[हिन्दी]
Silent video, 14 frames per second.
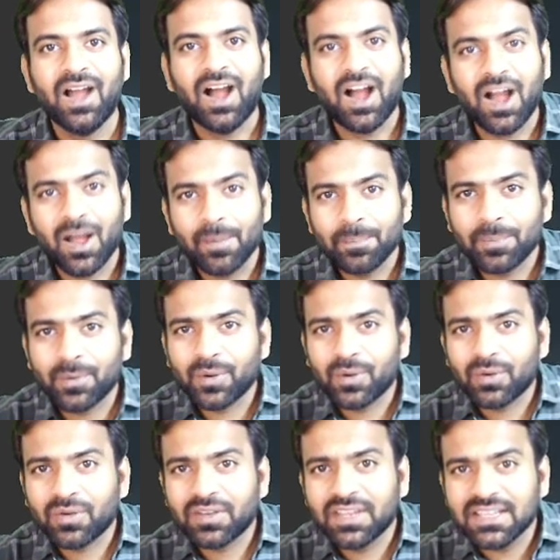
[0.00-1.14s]
आप
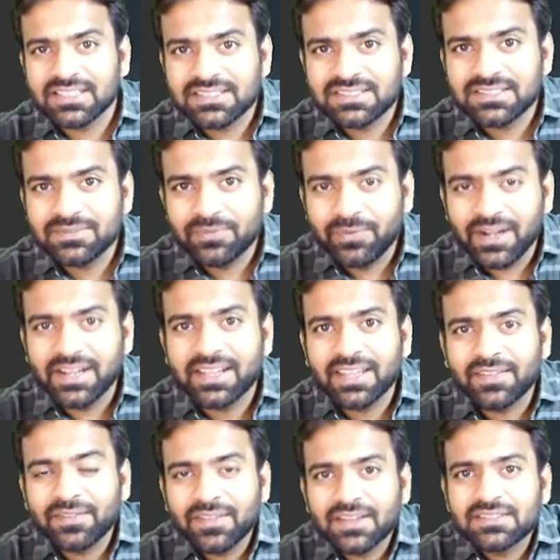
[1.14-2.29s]
किस फील्ड के
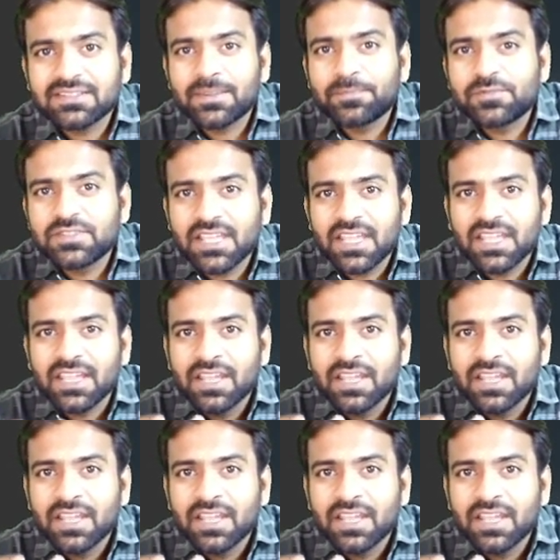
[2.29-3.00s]
अंदर सबसे